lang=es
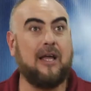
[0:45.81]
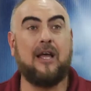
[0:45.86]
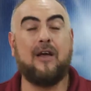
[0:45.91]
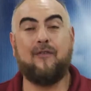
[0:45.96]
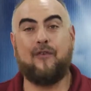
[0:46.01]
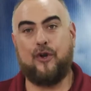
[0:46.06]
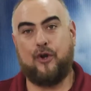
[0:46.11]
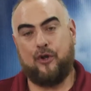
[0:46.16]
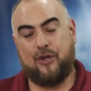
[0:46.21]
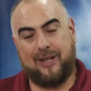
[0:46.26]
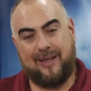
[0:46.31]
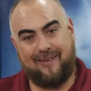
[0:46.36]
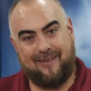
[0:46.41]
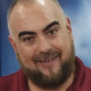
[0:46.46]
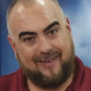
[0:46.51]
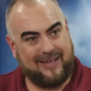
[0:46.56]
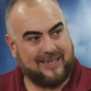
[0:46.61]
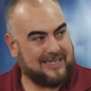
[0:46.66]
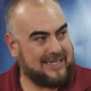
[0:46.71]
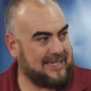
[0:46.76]
Bueno, estaba
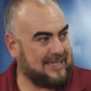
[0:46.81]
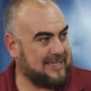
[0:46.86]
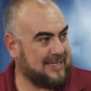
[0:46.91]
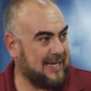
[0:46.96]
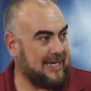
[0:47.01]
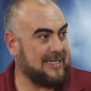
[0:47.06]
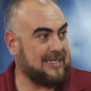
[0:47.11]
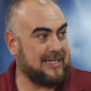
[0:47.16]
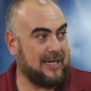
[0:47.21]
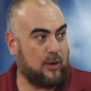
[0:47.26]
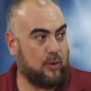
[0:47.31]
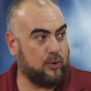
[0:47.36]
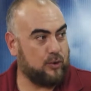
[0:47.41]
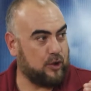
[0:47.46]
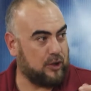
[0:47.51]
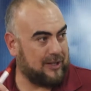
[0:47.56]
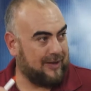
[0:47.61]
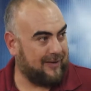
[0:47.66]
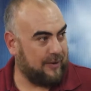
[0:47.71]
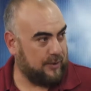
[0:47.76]
Beatriz Sánchez,
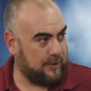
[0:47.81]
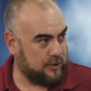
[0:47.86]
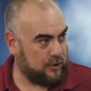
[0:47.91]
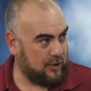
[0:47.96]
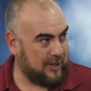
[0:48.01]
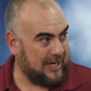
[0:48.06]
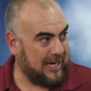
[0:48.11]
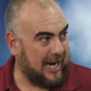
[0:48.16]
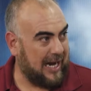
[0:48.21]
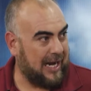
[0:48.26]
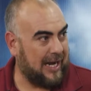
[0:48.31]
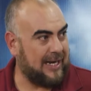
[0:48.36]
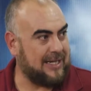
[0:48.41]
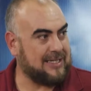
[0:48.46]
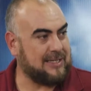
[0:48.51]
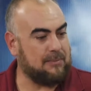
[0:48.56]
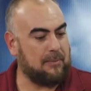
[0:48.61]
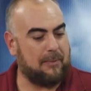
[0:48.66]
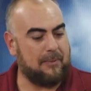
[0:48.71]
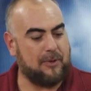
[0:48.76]
justo estaba en nuestro canal en
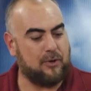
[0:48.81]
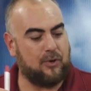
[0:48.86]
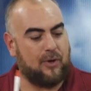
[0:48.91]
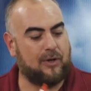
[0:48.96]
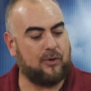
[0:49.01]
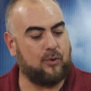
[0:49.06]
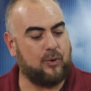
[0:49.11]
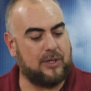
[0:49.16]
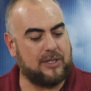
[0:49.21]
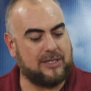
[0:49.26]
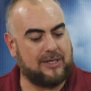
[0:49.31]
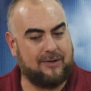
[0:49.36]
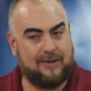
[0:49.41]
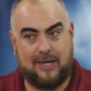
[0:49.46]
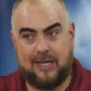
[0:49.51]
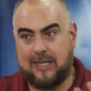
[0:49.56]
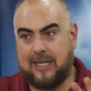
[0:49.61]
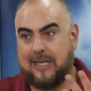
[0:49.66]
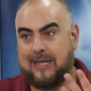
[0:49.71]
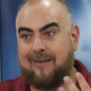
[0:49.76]
ese momento dando una
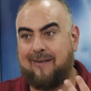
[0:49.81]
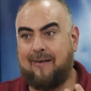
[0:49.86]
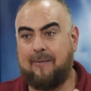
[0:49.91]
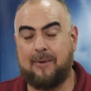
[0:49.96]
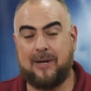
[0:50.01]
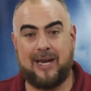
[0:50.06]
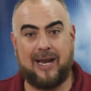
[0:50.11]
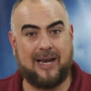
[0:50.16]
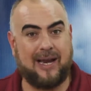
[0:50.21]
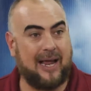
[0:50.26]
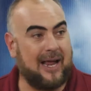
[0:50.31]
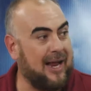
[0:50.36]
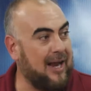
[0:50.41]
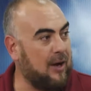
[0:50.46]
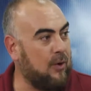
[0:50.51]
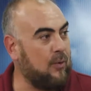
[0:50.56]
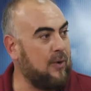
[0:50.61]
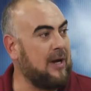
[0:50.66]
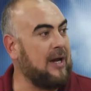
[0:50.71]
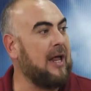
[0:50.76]
entrevista, estaba Mariana
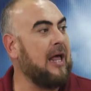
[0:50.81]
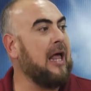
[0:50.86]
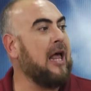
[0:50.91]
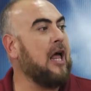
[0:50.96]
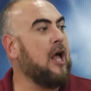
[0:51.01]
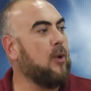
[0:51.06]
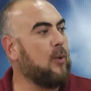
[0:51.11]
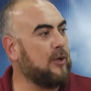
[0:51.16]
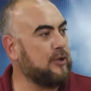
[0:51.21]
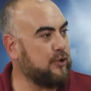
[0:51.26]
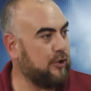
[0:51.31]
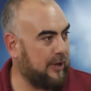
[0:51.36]
Elwin, cuando de